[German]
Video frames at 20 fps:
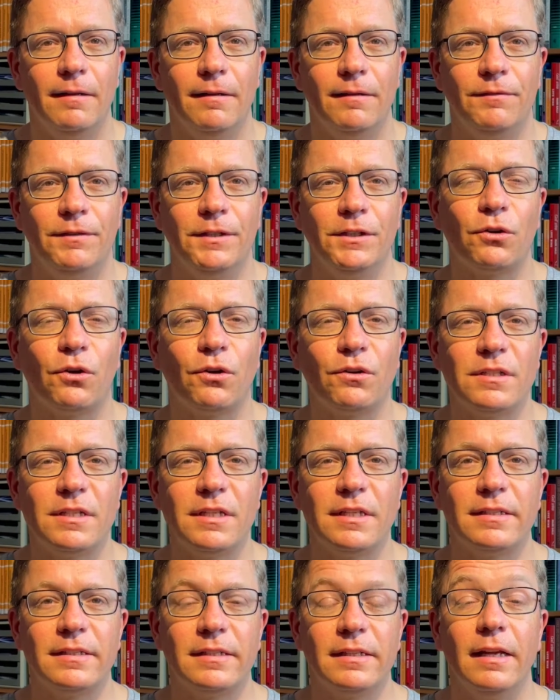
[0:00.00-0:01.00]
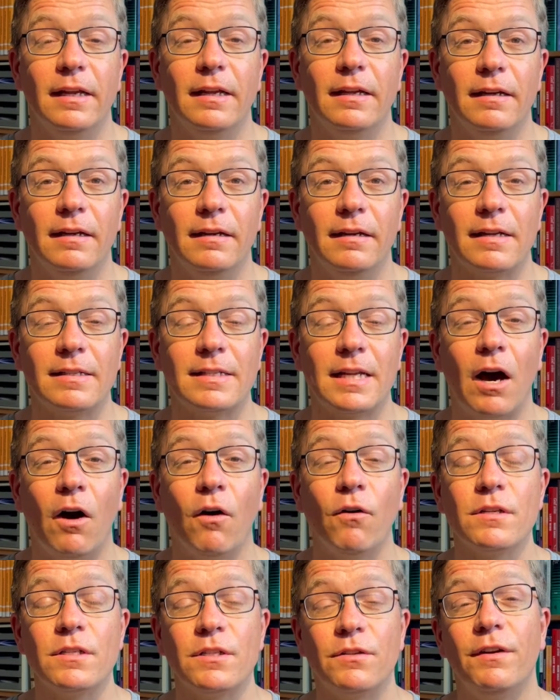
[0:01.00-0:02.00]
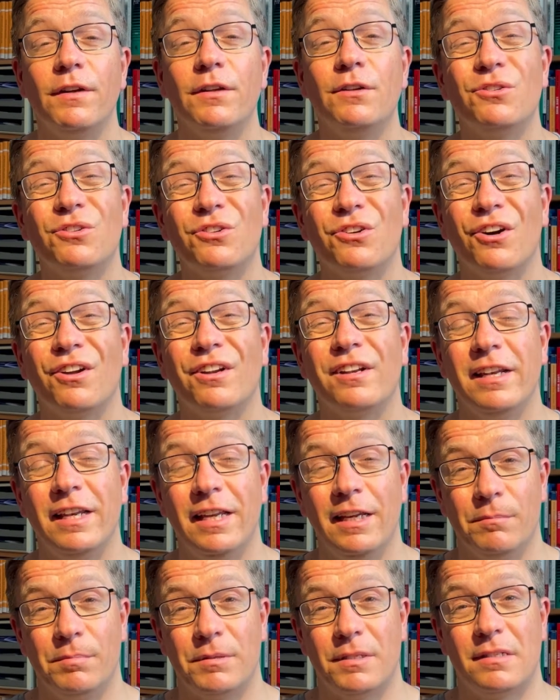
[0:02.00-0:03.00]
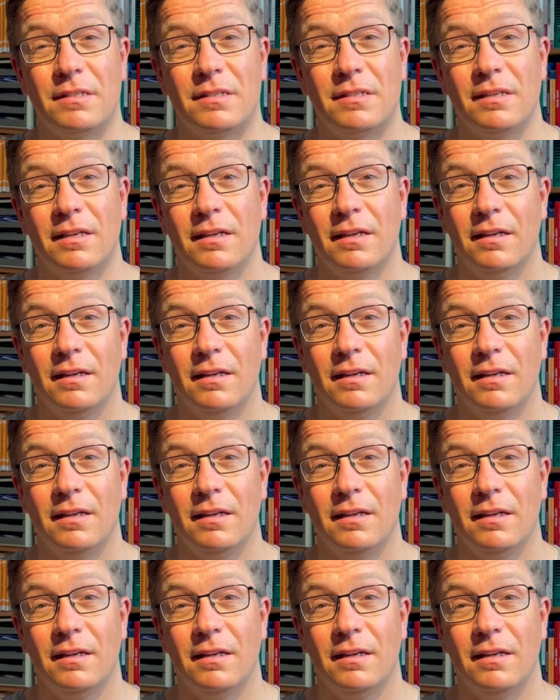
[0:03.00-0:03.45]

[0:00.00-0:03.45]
Wie drückt sich das aus, wenn du Gott liebst?